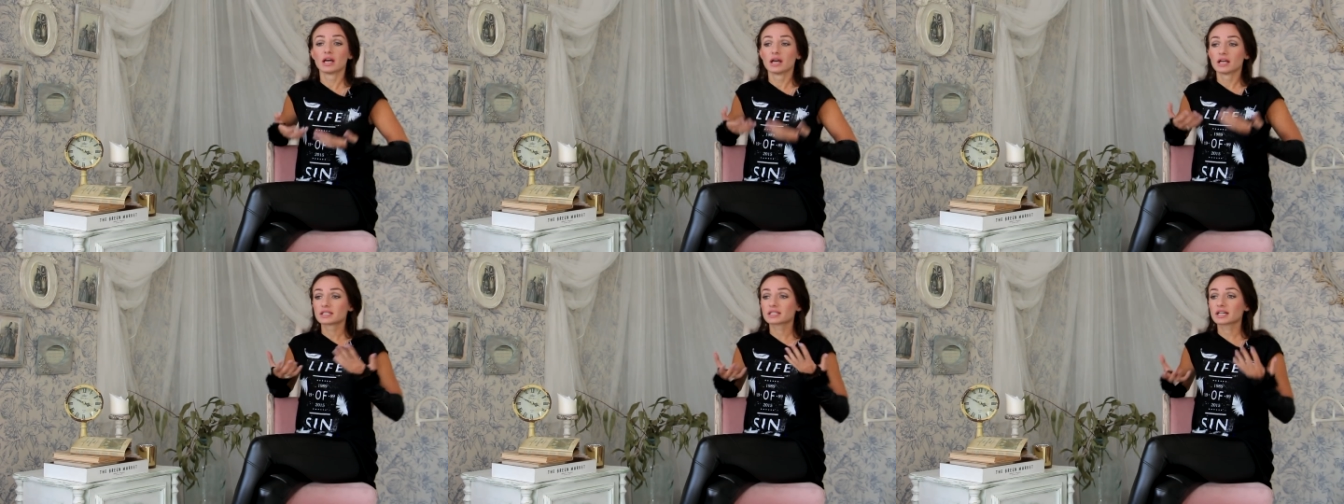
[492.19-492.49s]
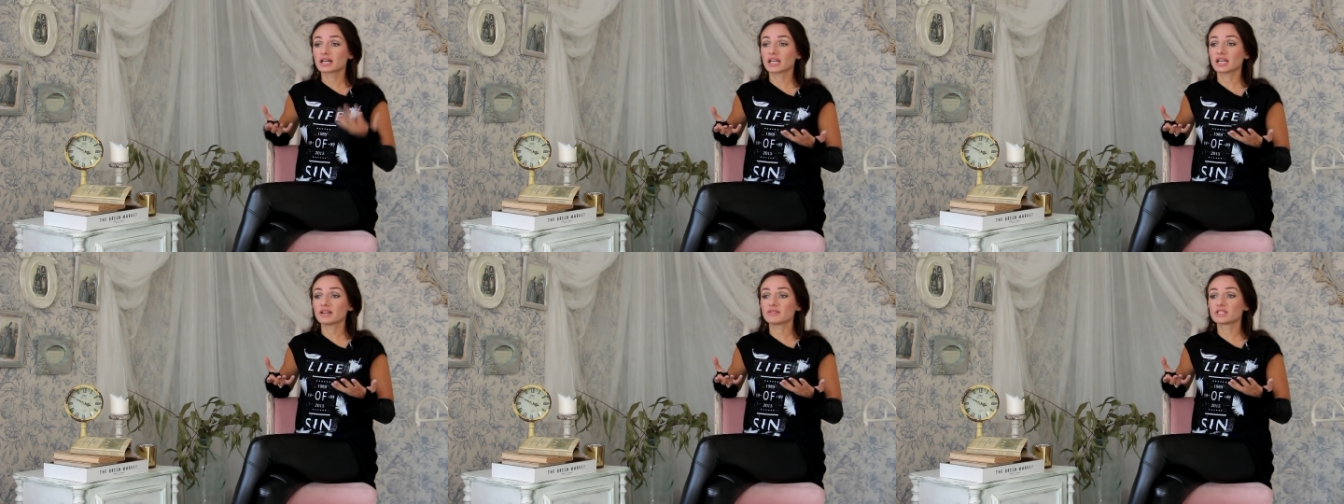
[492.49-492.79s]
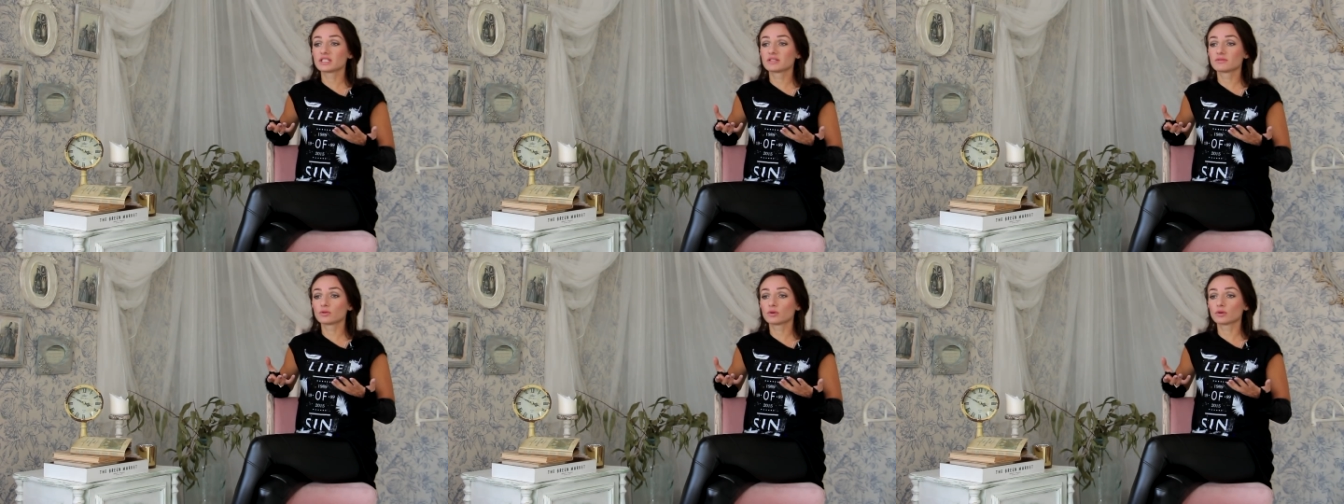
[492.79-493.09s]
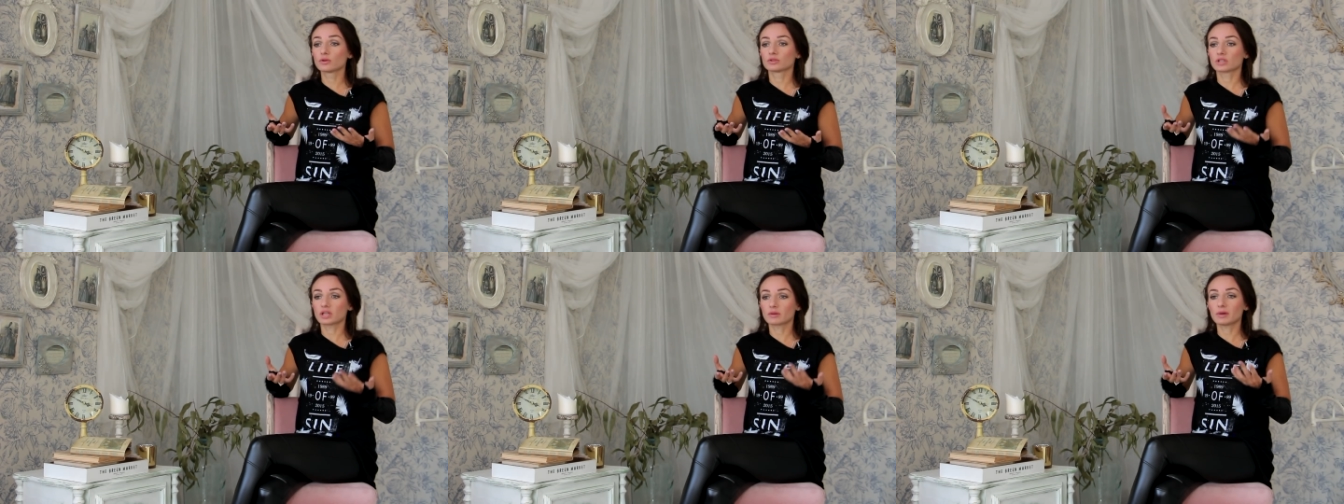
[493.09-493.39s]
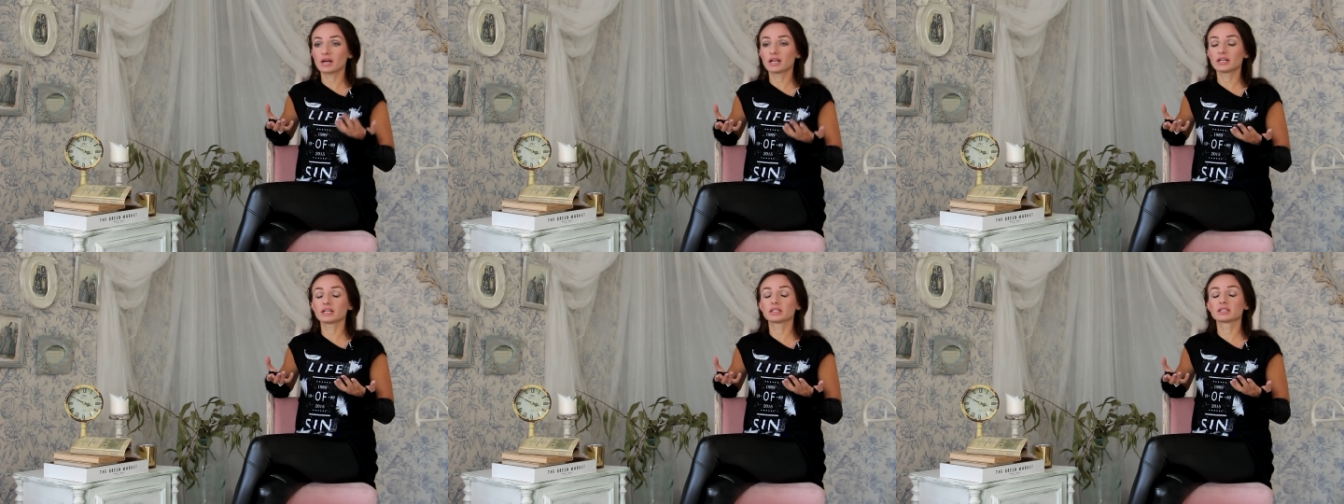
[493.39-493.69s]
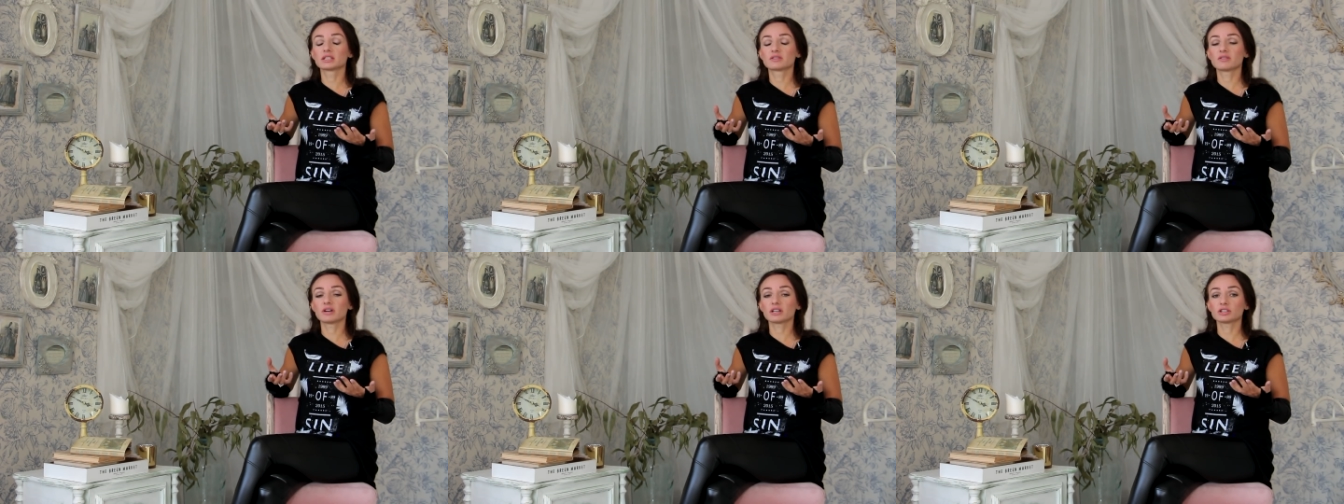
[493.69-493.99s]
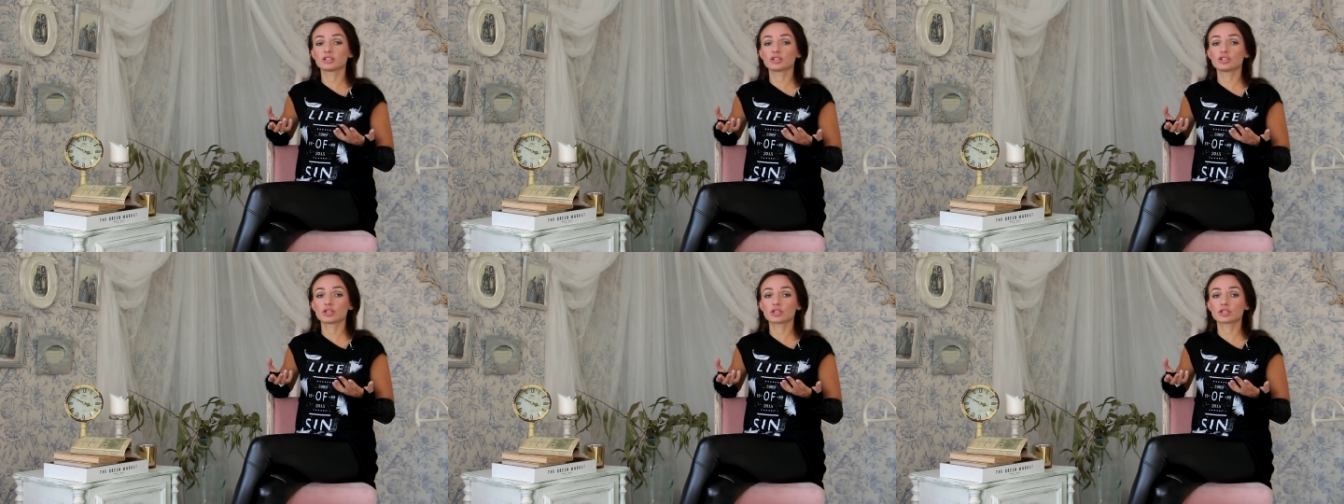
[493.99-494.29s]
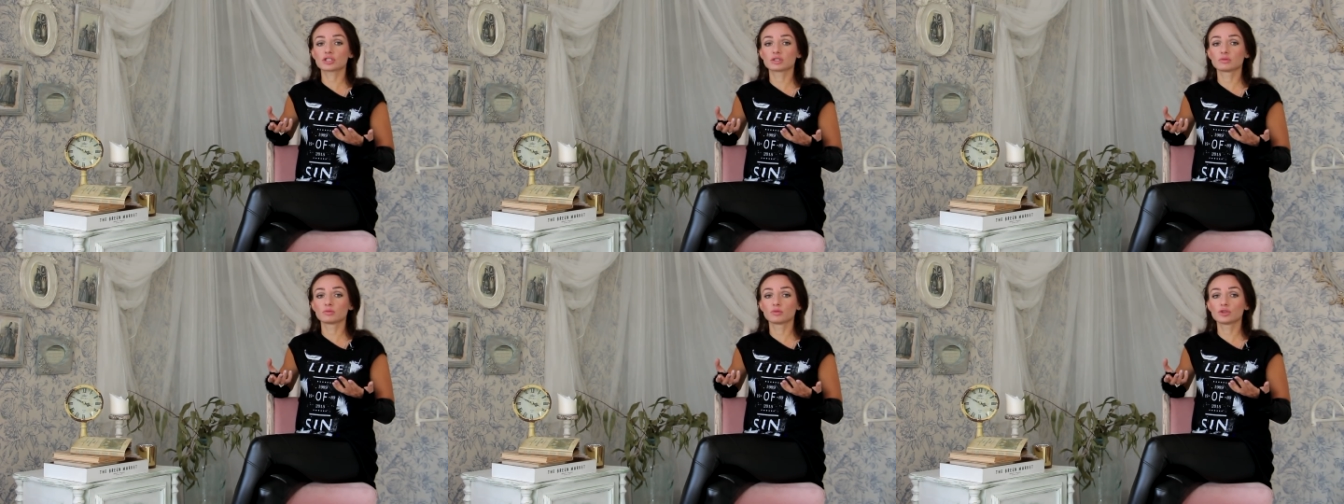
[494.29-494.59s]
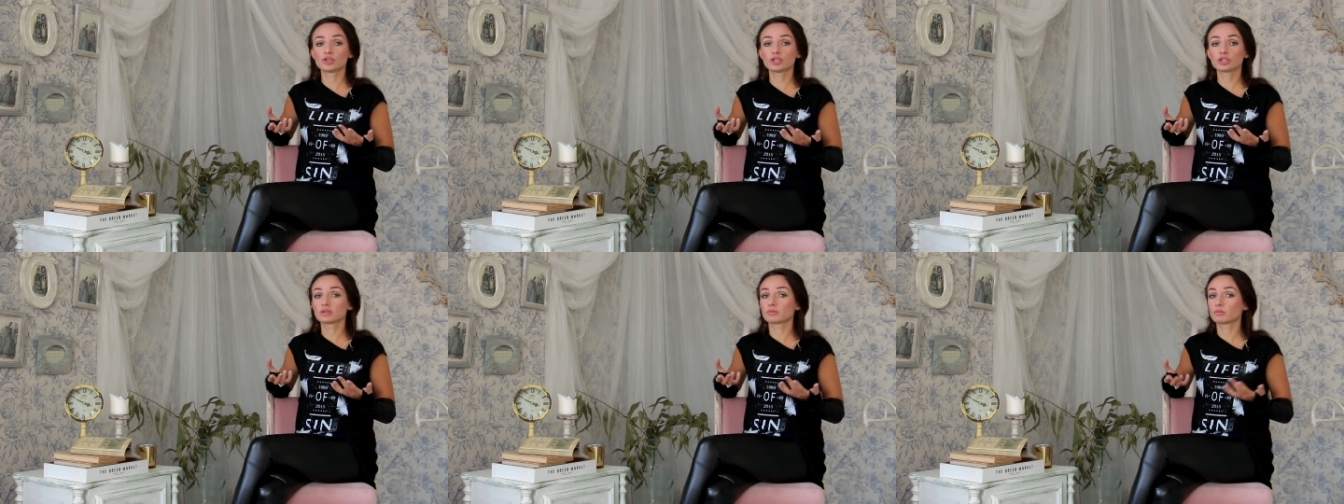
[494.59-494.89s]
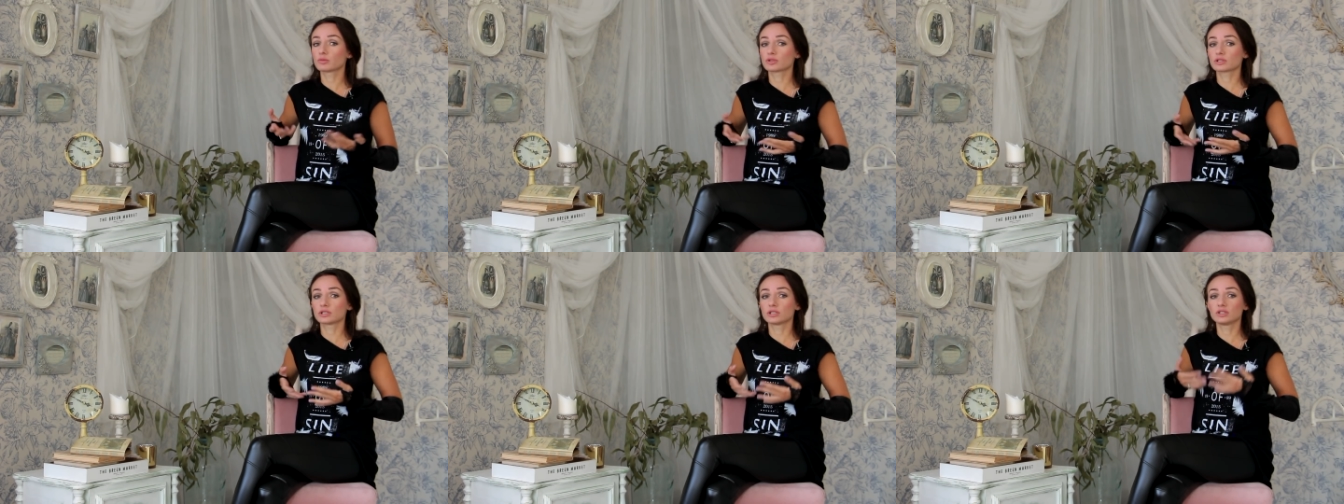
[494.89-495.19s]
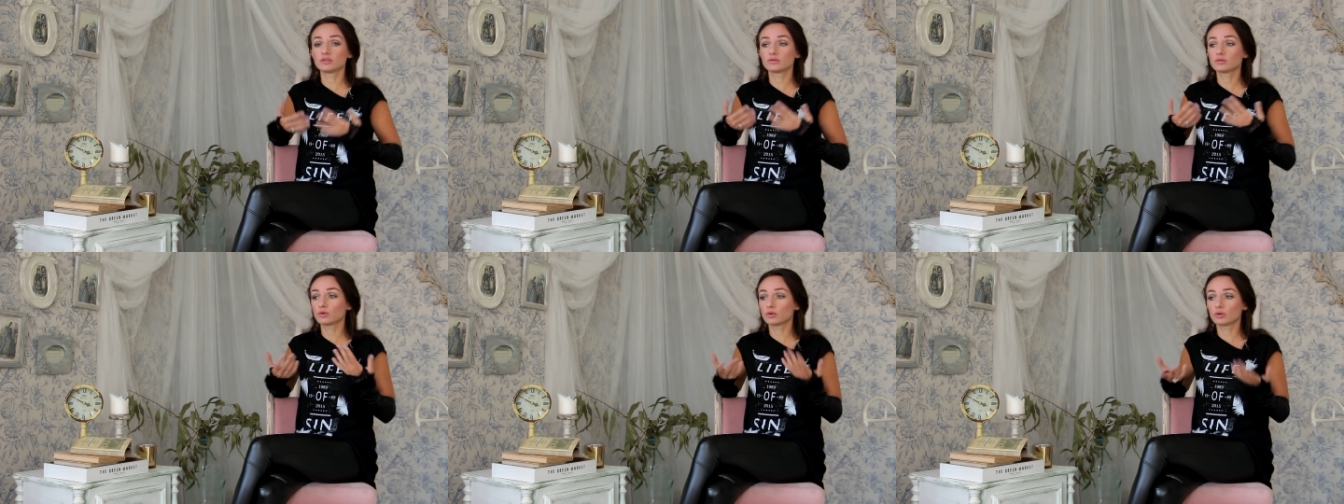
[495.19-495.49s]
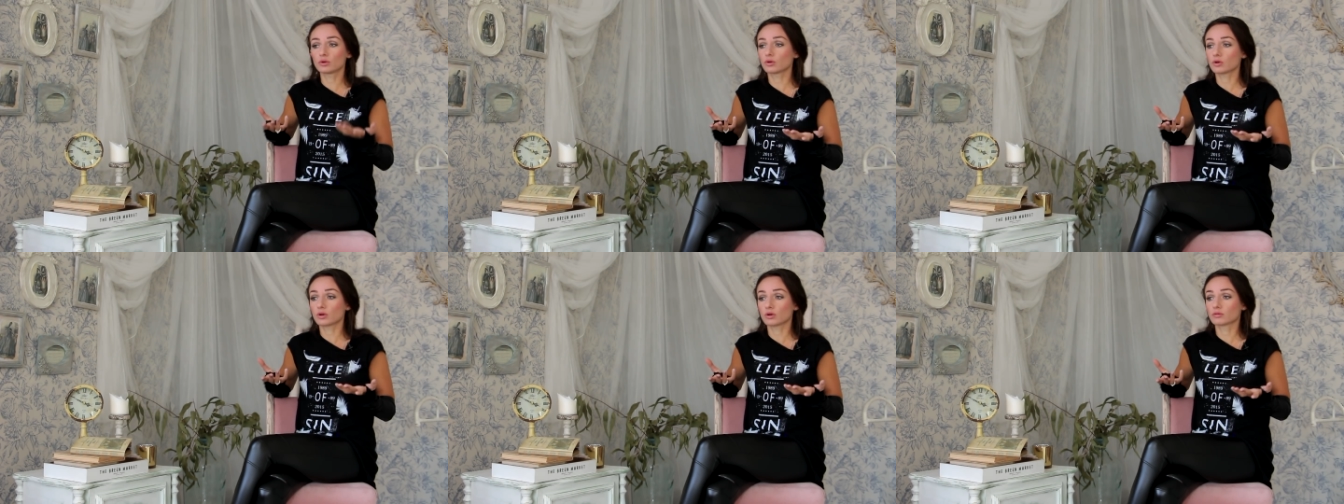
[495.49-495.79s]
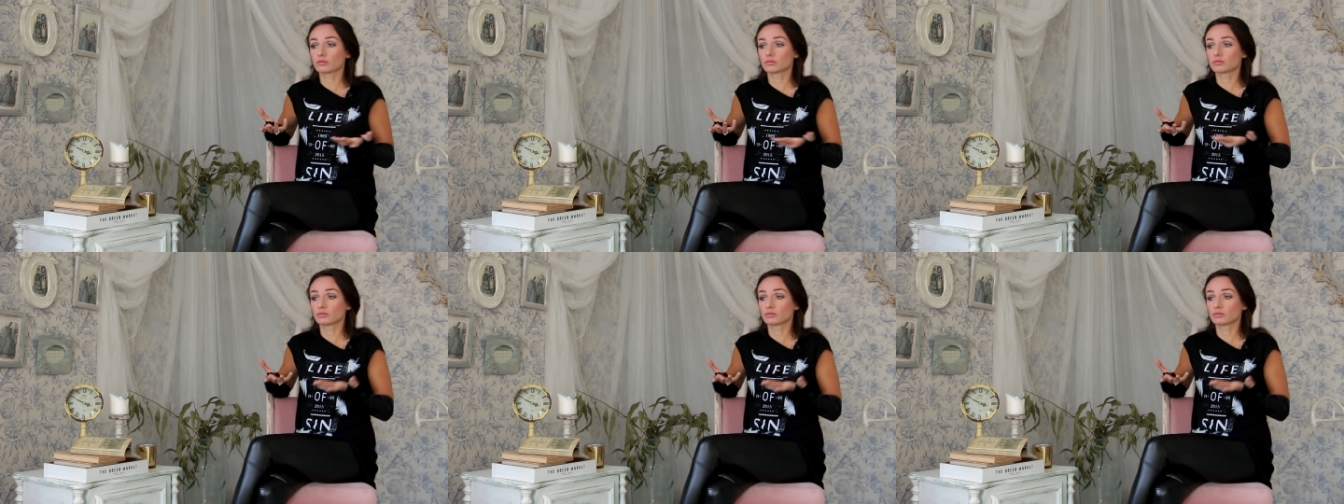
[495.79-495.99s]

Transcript: скорее всего, нормальный, адекватный, честный мужчина после него